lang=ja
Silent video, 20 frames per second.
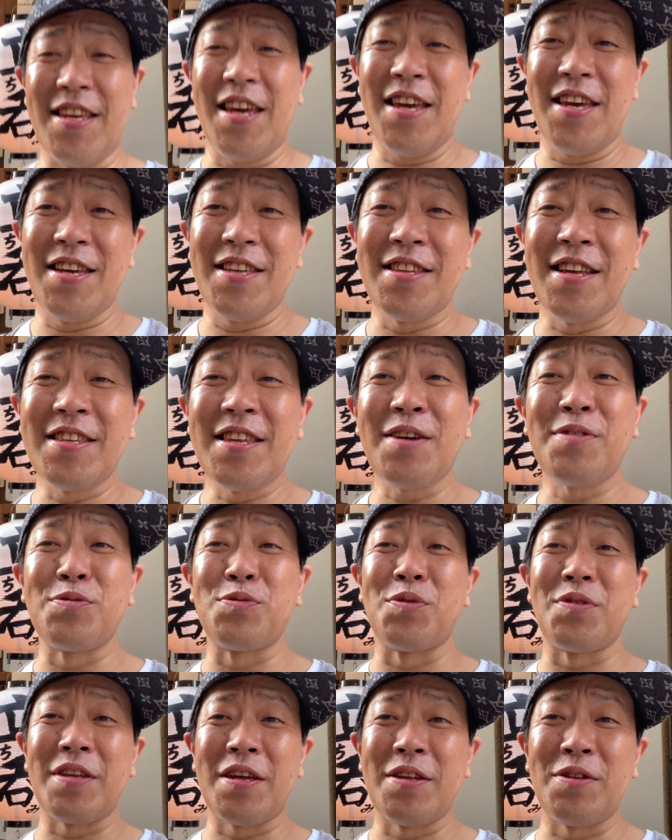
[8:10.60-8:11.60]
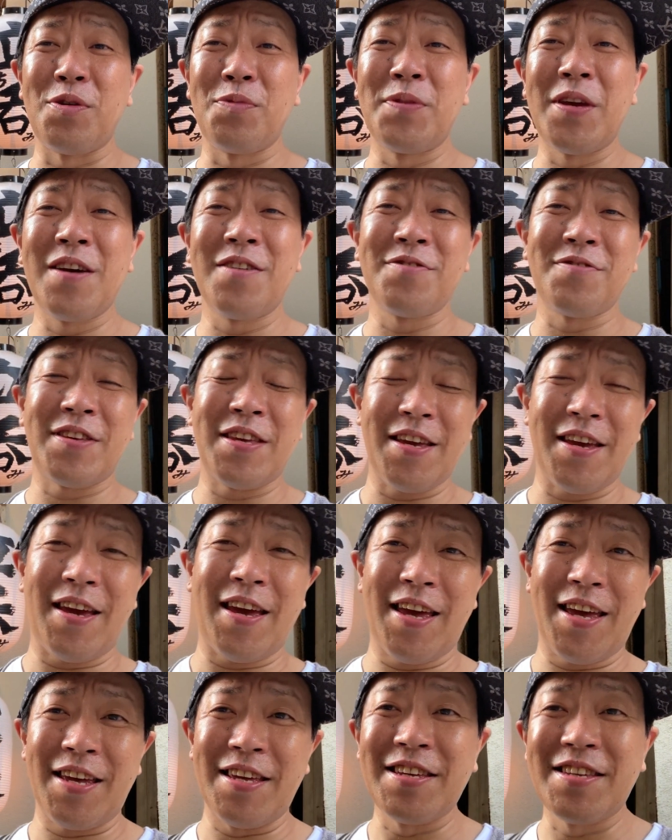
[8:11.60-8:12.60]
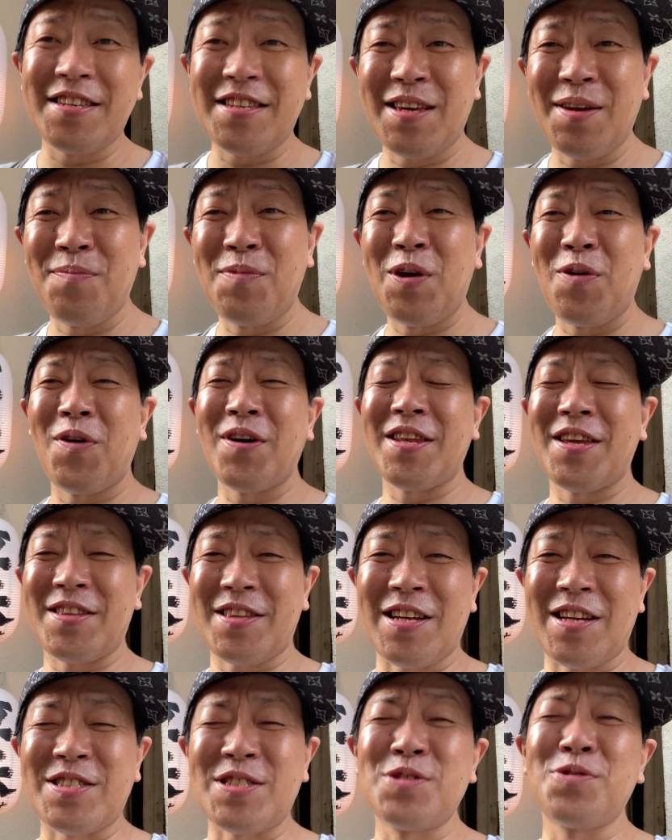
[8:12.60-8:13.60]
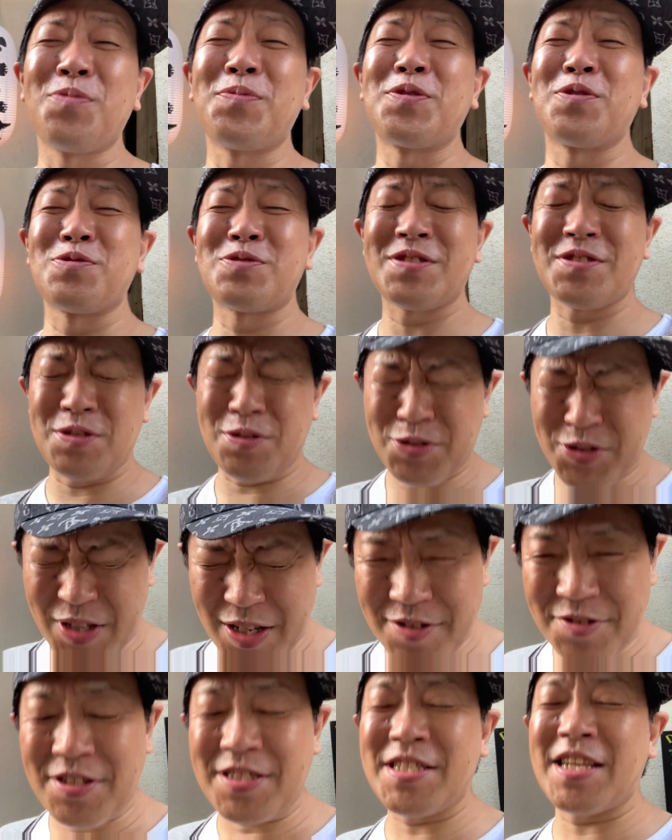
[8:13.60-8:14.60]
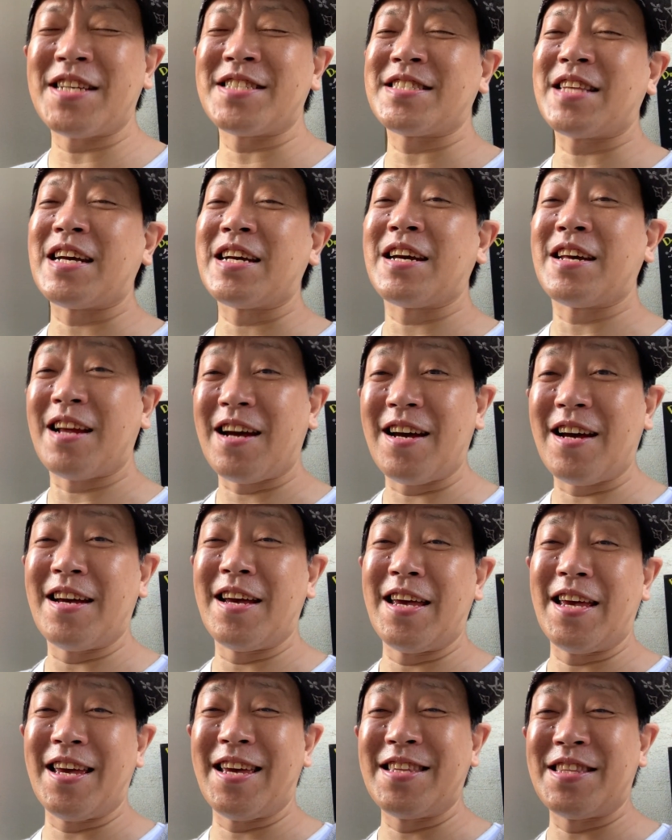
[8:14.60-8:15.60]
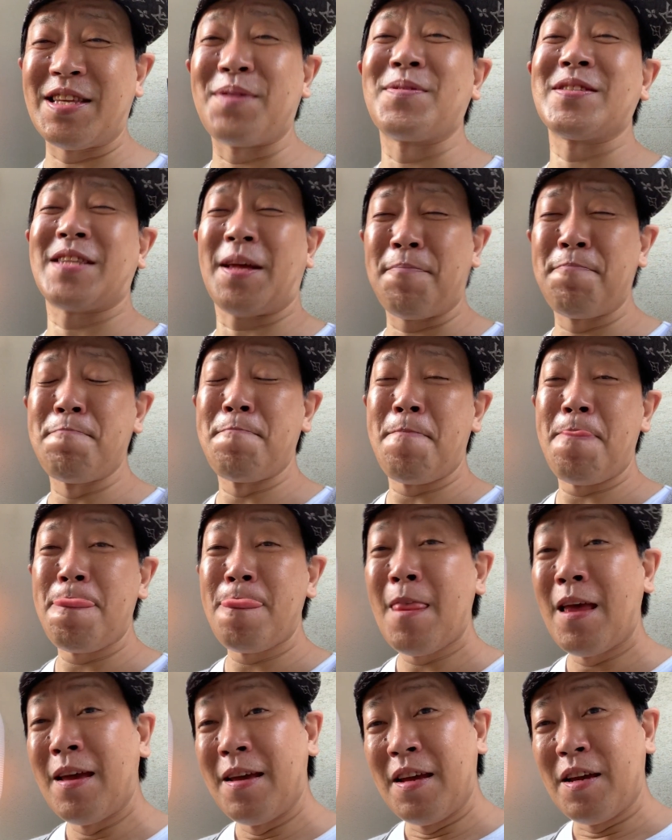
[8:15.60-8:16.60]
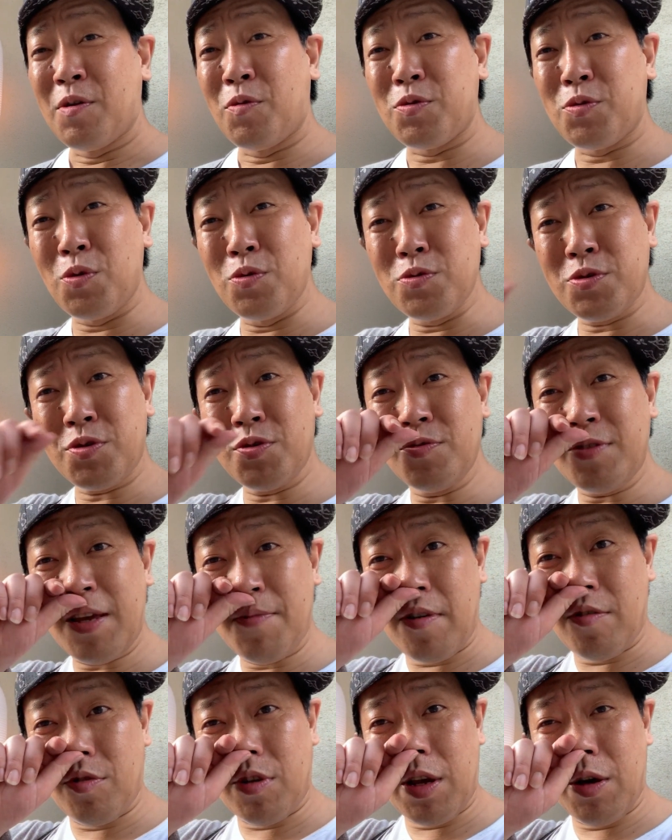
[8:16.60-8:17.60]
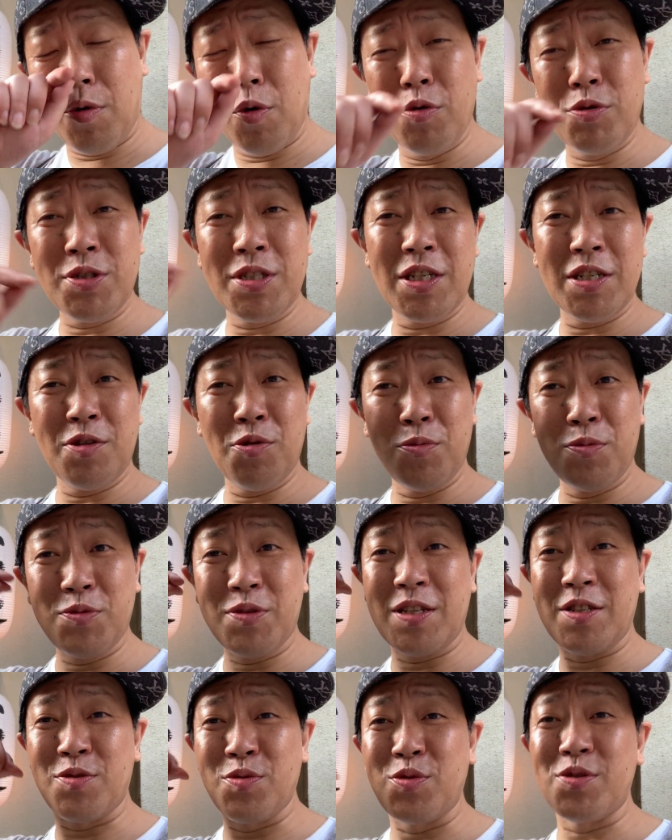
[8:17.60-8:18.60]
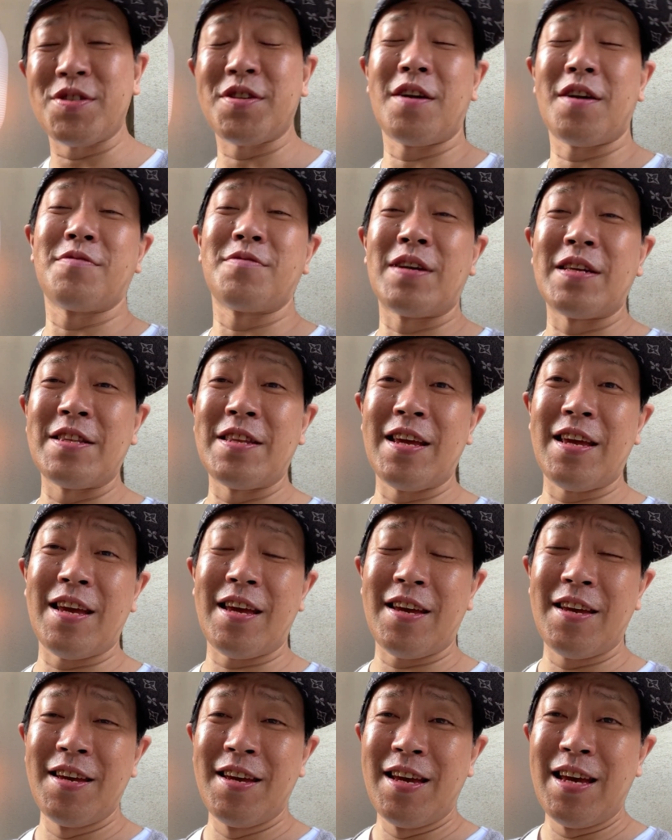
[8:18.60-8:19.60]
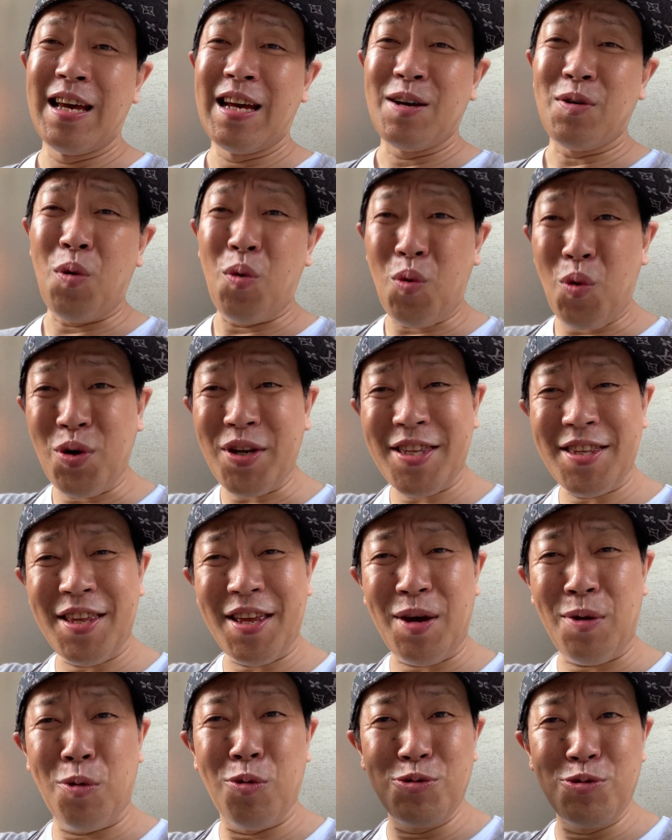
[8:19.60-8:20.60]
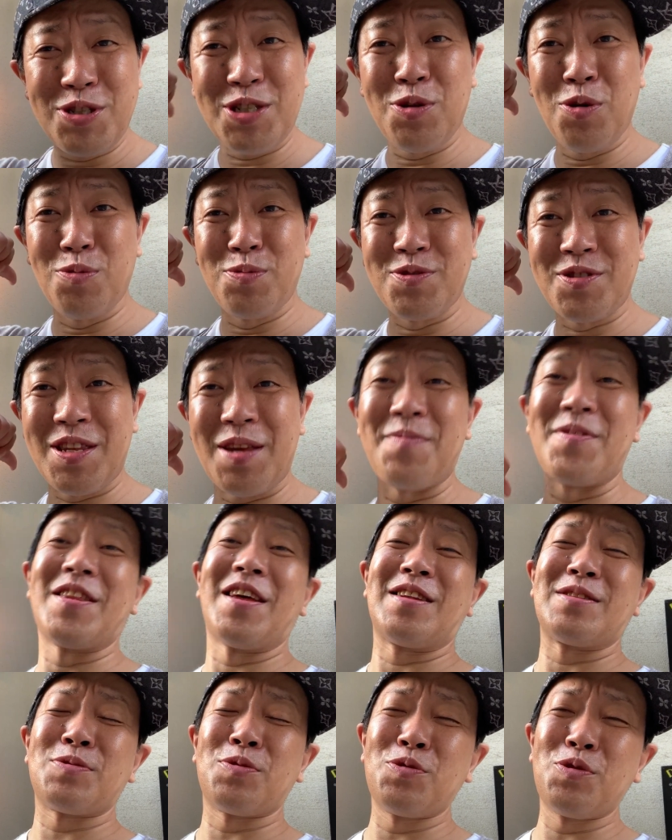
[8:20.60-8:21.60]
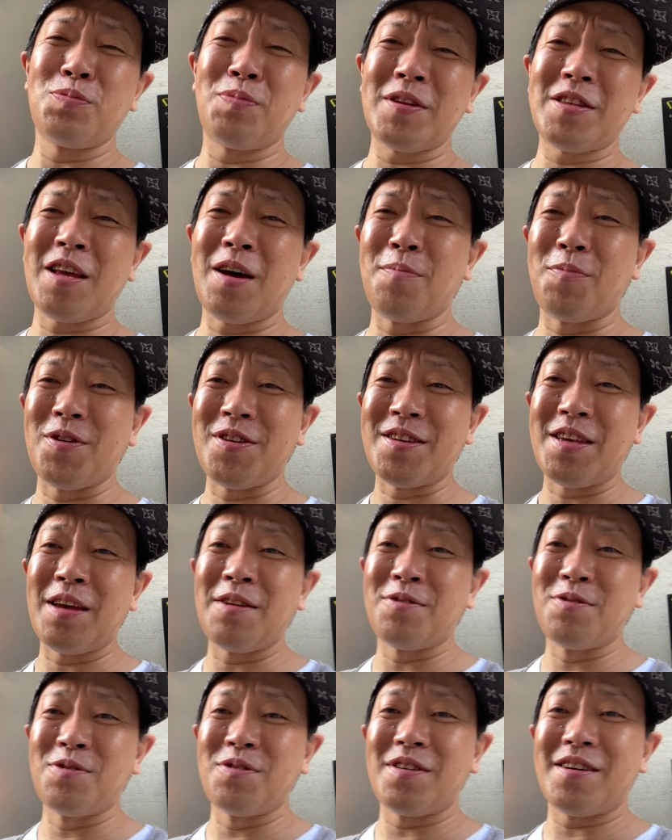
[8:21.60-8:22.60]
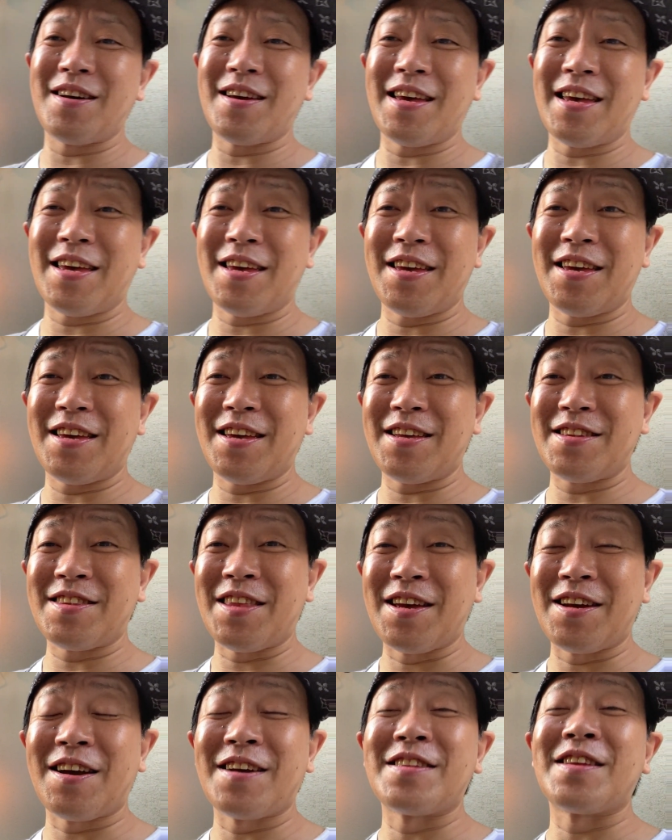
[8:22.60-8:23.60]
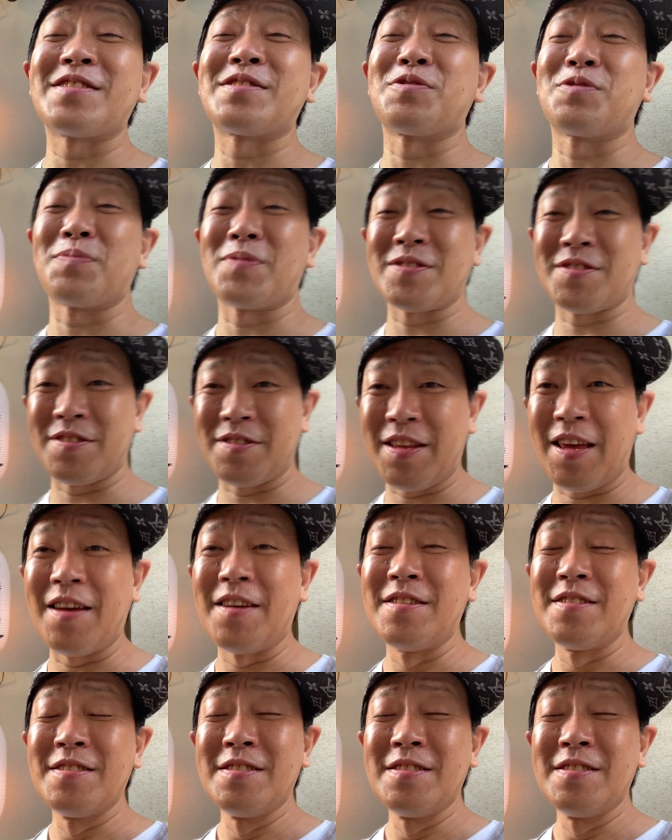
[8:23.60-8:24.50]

えー、灘区のね飲み歩き、えー、1軒目はね立ち飲みのノスタルジアさんから、えー、行ってきましたこれ途中ね、まあ、これ王子動物園すぐ近くなんでここ来て王子動物園みたいなそういうパターンもいける、えー、展開になっておりますんで、